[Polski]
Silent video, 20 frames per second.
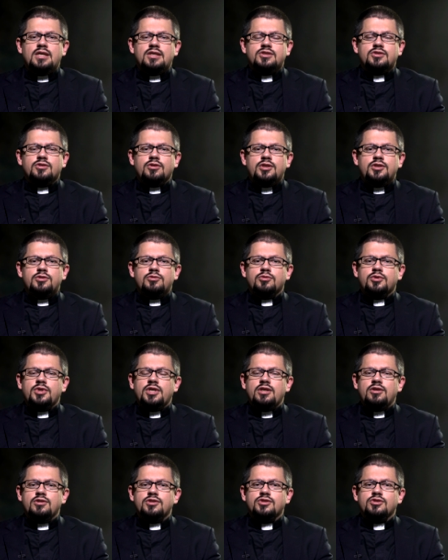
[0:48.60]
Z kolei 2
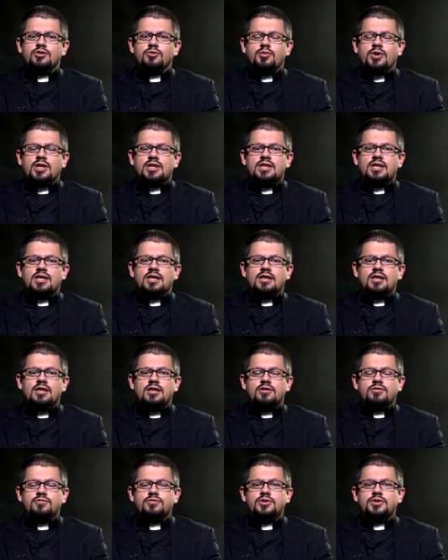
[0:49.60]
listopada,
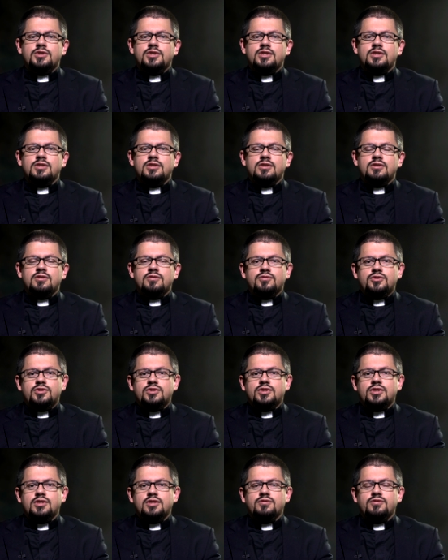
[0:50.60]
w Dzień
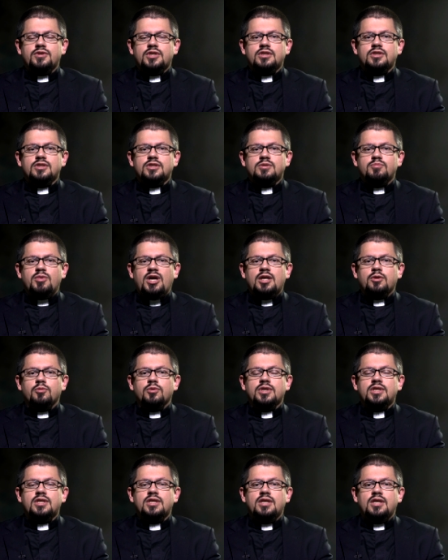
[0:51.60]
Wszystkich Wiernych
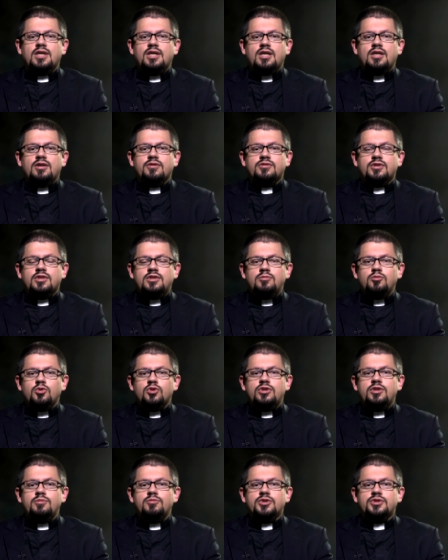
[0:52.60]
Zmarłych, wtedy
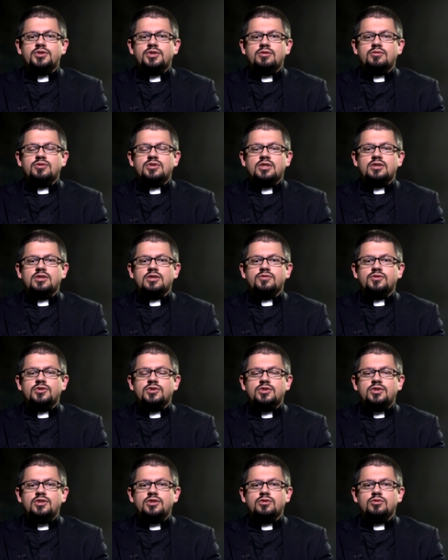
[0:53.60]
modlimy się za tych
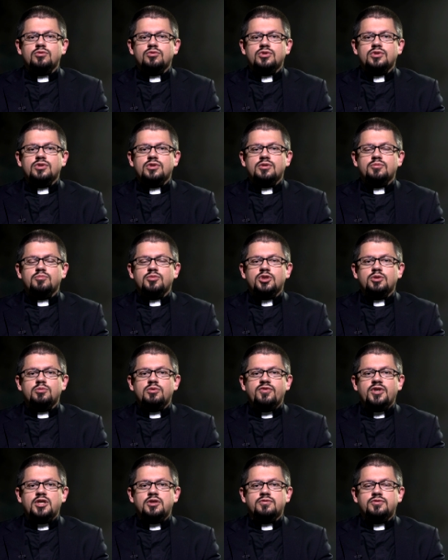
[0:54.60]
wszystkich, którzy
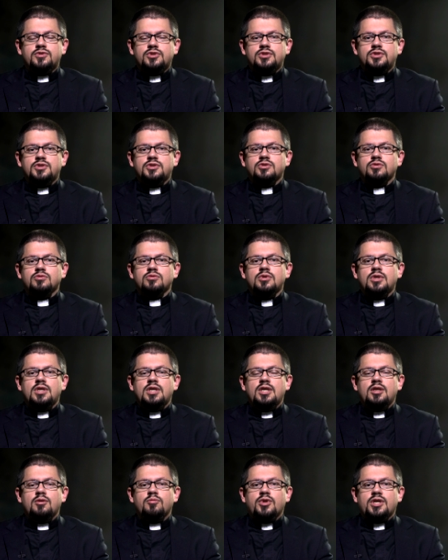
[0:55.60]
przebywają w czyśćcu.
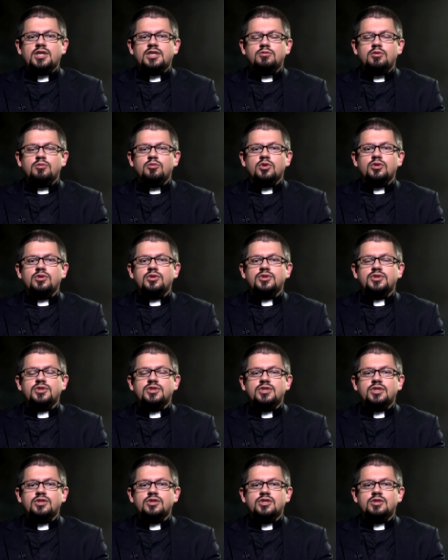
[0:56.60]
Pragniemy modlić się
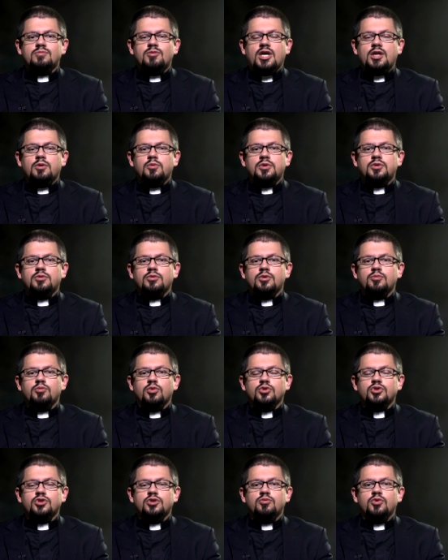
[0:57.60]
za tych zmarłych, którzy
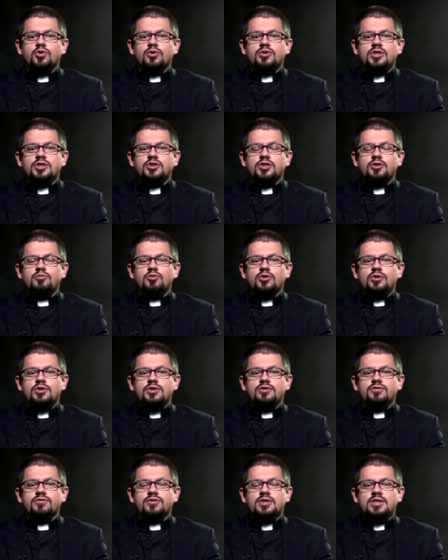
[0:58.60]
potrzebują naszej
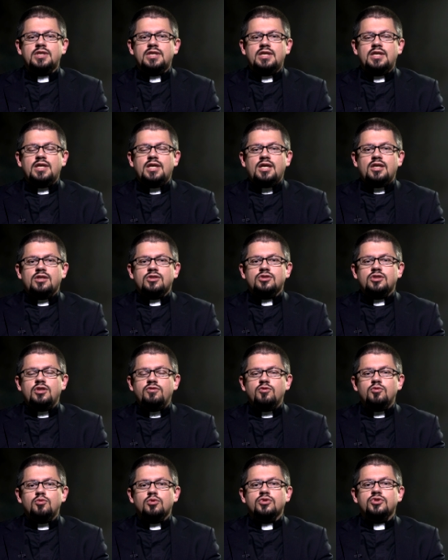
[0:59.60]
modlitwy.
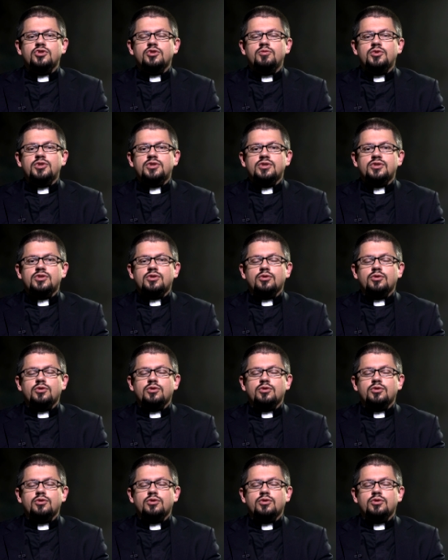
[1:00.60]
Znowu łączymy się z